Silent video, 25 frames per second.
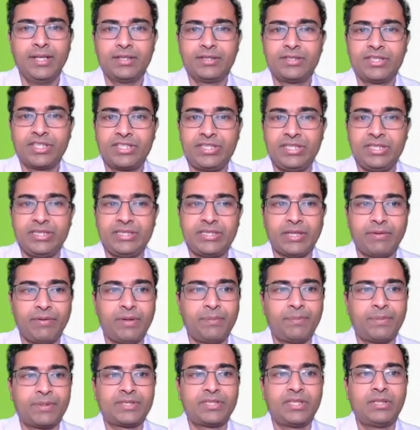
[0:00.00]

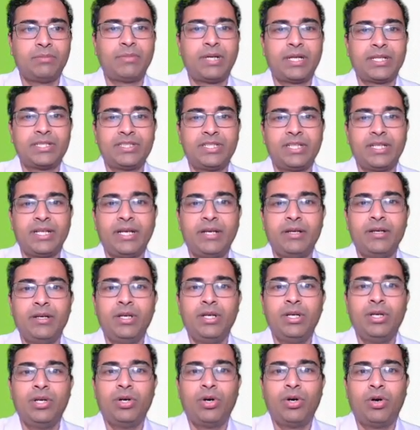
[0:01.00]
67 परसेंट मार्जिन है
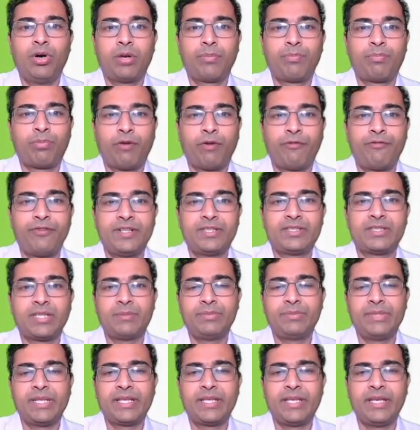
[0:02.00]
और प्रॉफिट्स आप
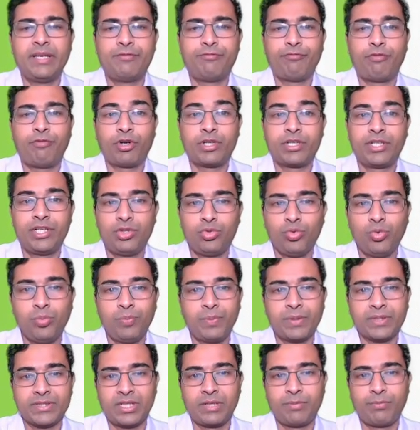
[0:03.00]
देखिए 42
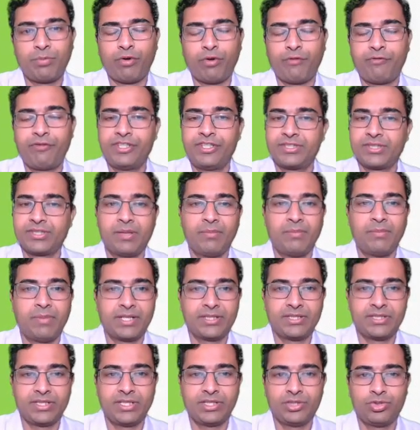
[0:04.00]
परसेंट प्रॉफिट्स के
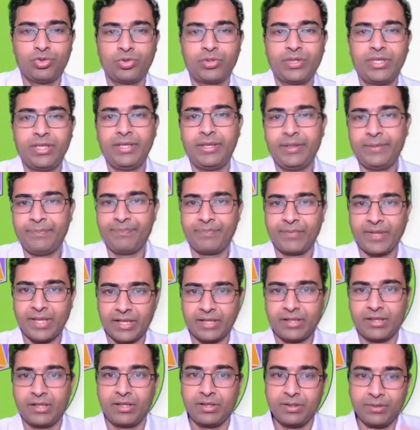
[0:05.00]
मार्जिन है जो कि
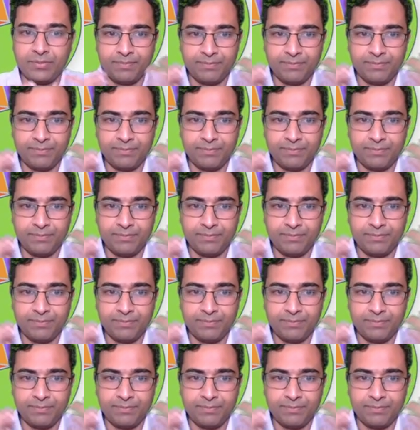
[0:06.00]
एक